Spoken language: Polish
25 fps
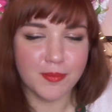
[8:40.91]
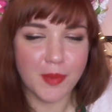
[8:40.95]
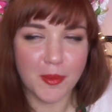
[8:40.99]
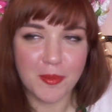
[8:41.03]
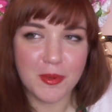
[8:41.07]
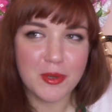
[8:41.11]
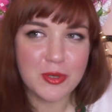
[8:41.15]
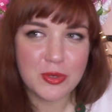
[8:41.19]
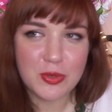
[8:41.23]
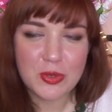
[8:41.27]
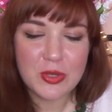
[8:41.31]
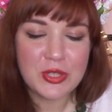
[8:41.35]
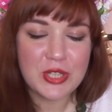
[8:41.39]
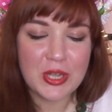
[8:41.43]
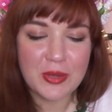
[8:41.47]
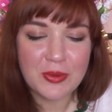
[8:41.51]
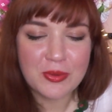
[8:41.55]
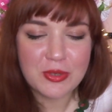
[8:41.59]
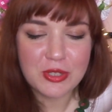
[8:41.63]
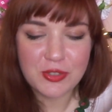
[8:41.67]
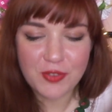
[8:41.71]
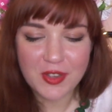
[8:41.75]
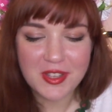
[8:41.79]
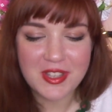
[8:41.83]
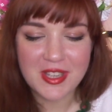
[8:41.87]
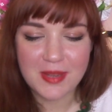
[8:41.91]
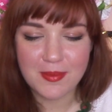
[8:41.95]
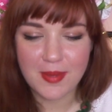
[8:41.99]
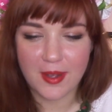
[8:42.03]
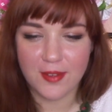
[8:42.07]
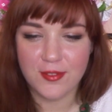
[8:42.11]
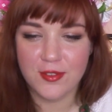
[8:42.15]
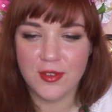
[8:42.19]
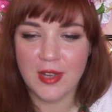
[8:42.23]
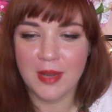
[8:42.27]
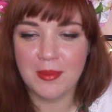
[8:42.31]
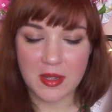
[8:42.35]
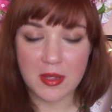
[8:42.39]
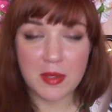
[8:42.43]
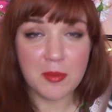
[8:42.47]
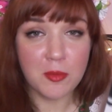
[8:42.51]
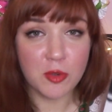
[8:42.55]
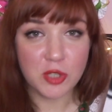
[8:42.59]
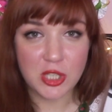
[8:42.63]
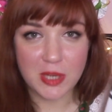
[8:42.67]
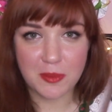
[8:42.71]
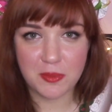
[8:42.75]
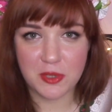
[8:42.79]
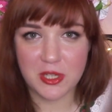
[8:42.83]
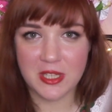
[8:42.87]
po prostu się świetnie bawiłam i
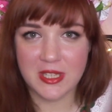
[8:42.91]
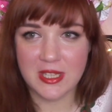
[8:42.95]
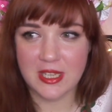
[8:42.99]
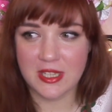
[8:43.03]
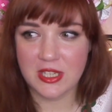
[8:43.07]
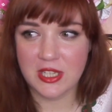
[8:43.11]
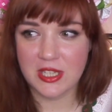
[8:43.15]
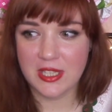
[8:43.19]
muszę przyznać,